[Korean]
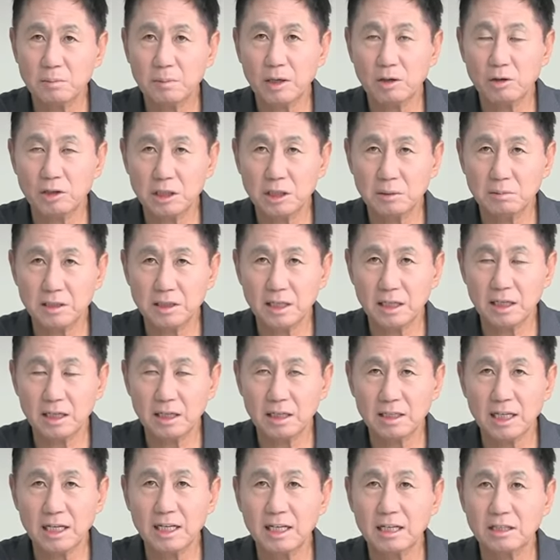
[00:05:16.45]
팔월 십사일
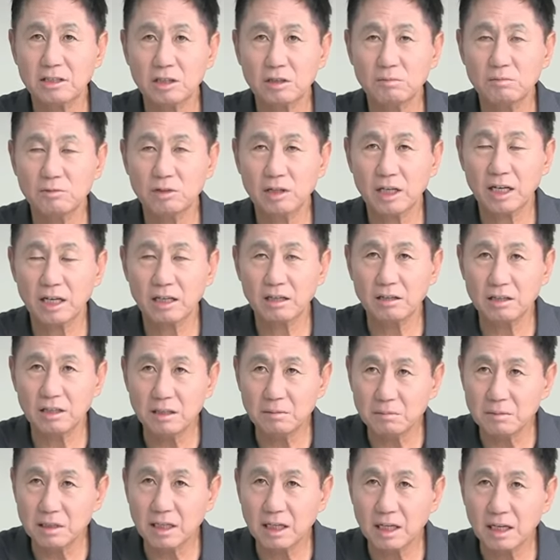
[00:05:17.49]
탄핵 청문회가
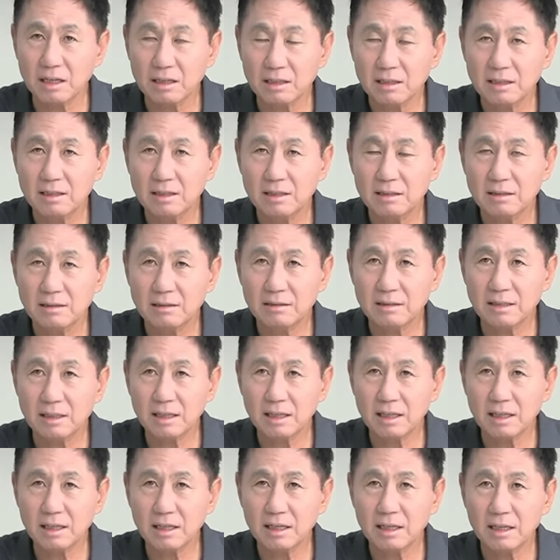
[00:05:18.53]
열립니다. 네.
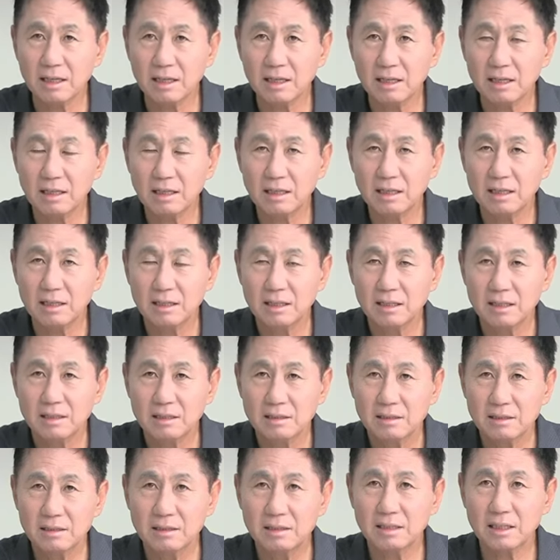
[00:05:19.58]

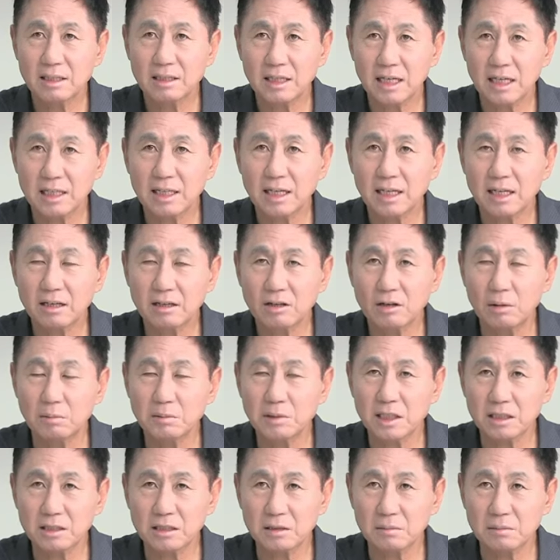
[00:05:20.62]
진짜 대단한
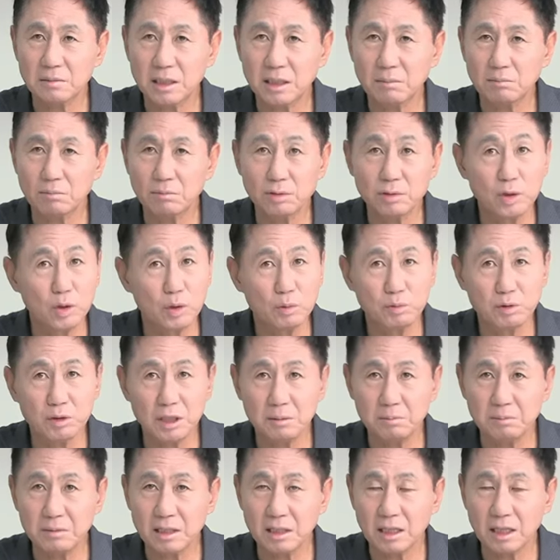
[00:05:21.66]
검사들입니다.
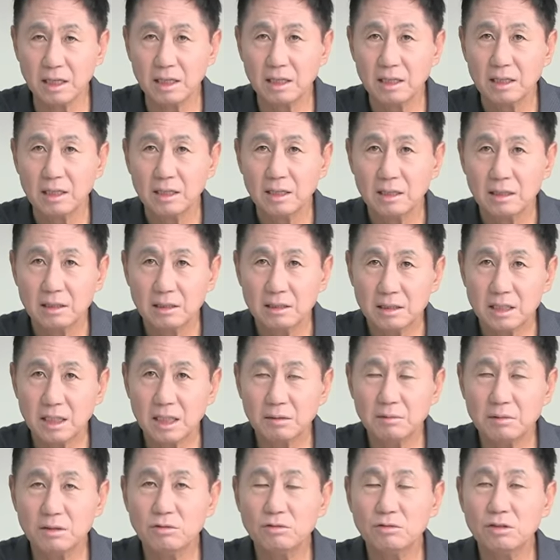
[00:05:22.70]
무소불위입니다. 이
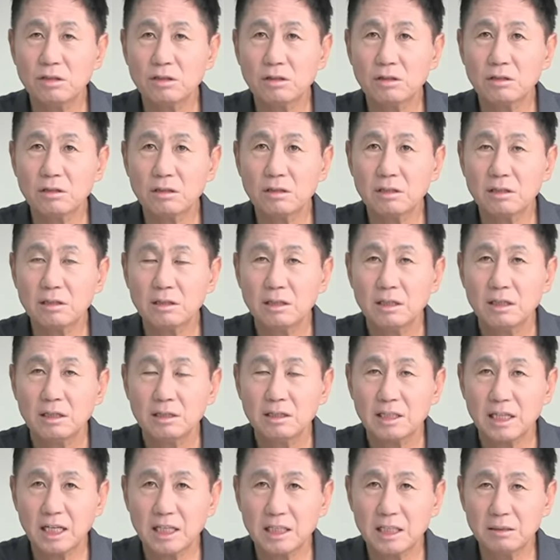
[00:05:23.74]
사람은 윤석열
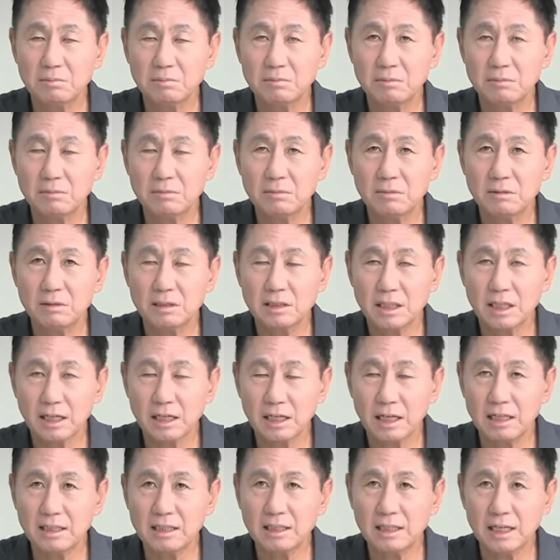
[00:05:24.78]
사팀장을
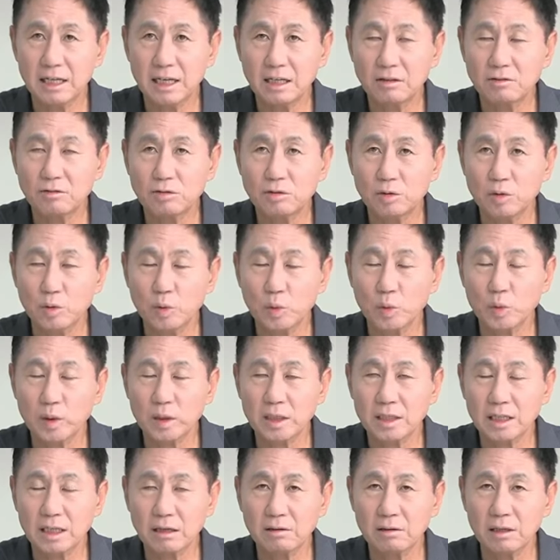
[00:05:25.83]
할 때 국정농단
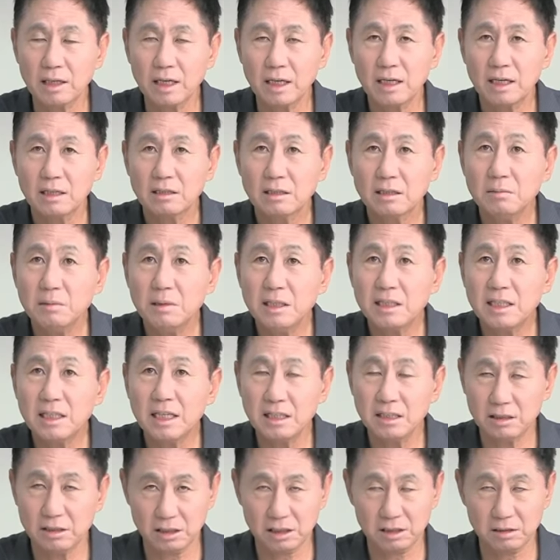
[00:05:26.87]
사건에 그 밑에
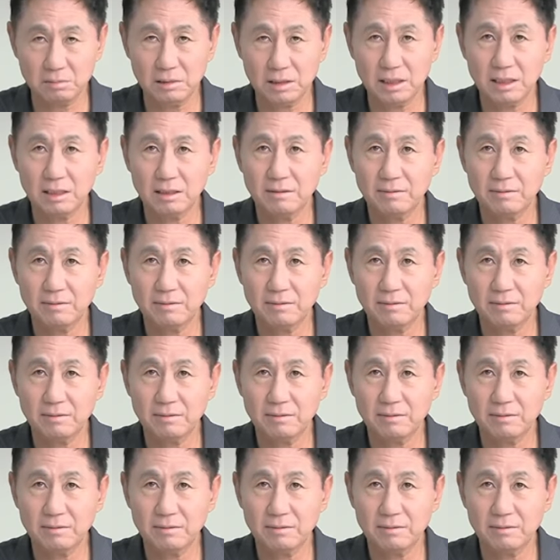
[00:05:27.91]
있었습니다.